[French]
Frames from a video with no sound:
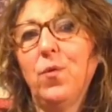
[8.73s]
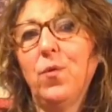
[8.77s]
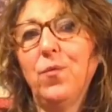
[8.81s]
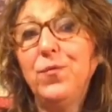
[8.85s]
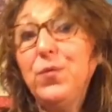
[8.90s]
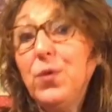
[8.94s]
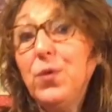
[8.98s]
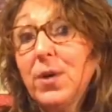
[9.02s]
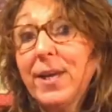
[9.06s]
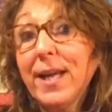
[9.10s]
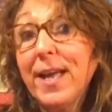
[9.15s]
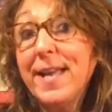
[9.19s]
mon
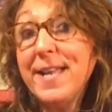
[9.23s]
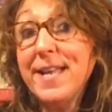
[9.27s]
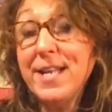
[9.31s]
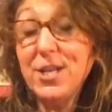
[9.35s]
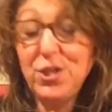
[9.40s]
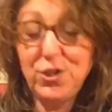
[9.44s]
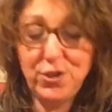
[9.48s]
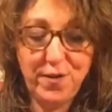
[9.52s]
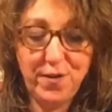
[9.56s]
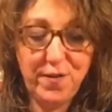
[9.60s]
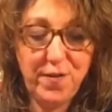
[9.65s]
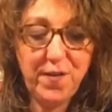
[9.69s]
vieux cahier
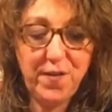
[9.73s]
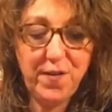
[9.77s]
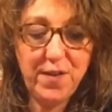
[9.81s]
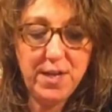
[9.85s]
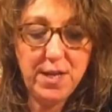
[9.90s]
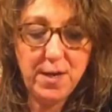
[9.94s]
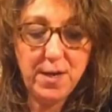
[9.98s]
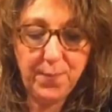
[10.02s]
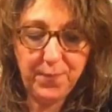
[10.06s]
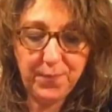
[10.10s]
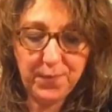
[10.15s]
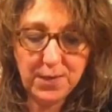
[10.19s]
de jeune
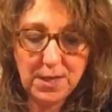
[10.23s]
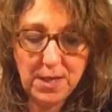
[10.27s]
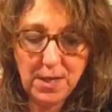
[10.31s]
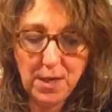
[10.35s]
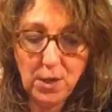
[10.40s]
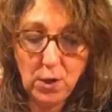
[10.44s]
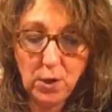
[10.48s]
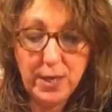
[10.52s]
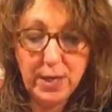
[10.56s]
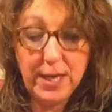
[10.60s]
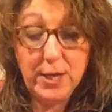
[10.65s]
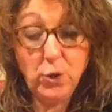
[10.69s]
fille
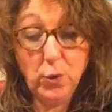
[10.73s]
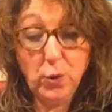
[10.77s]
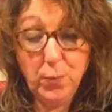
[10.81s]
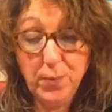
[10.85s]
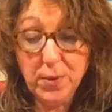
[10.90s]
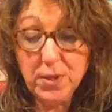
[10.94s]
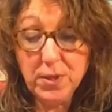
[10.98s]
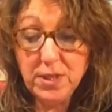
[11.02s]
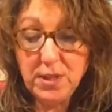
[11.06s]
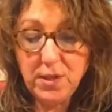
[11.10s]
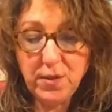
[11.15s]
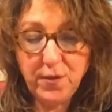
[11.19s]
et de
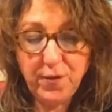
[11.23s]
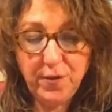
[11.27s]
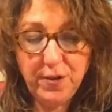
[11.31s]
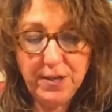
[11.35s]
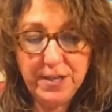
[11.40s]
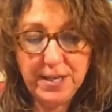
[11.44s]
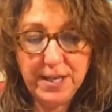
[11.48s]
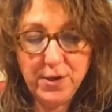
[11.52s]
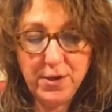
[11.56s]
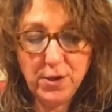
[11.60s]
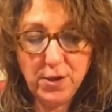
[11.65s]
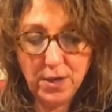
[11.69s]
petite
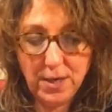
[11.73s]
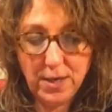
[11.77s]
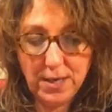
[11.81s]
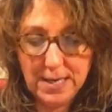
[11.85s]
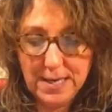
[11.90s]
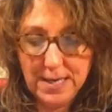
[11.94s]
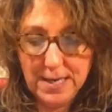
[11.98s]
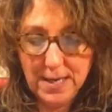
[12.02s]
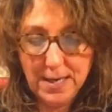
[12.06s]
fille d'ailleurs,